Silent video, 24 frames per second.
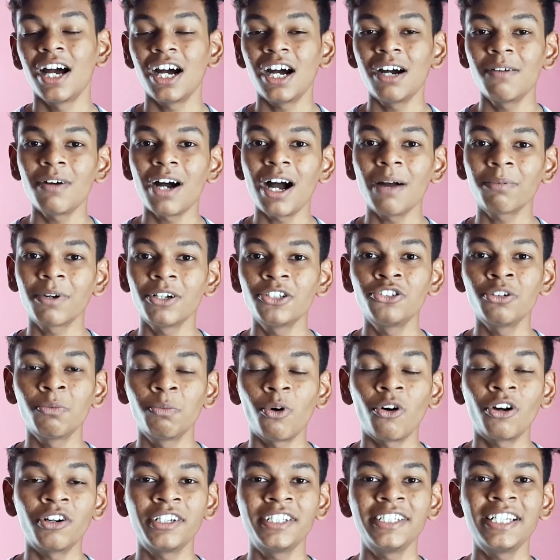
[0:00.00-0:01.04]
अब आपका जो
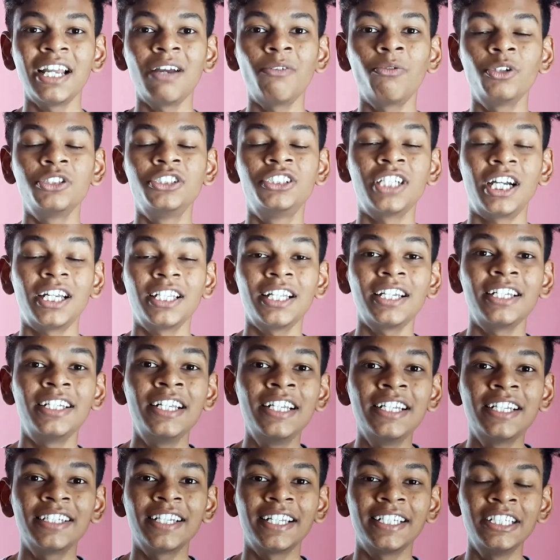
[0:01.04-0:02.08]
बॉडी है वो ज़्यादा
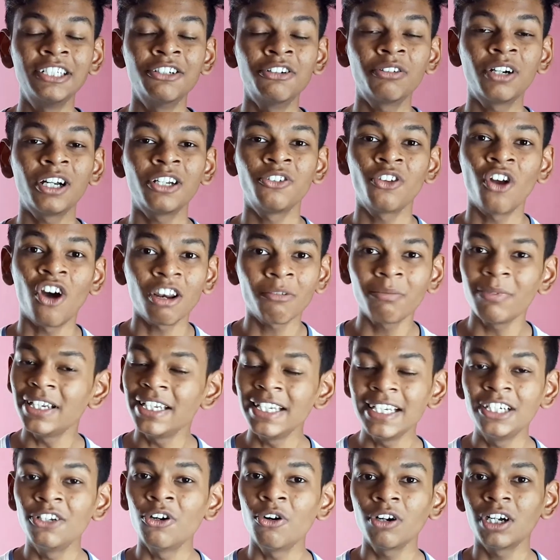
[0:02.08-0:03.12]
हीट नहीं होगा नॉर्मल
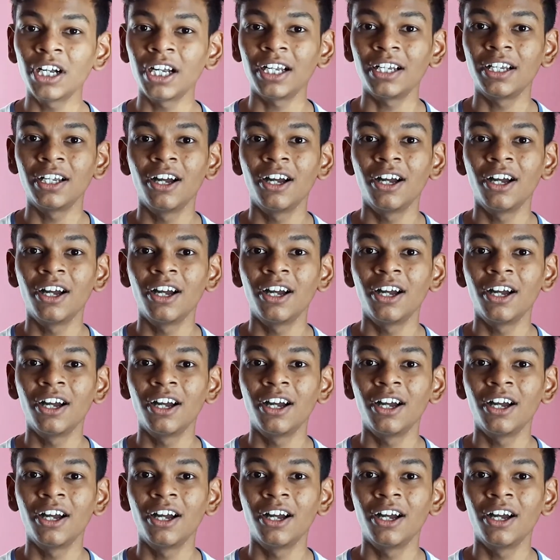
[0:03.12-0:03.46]
हीट होगा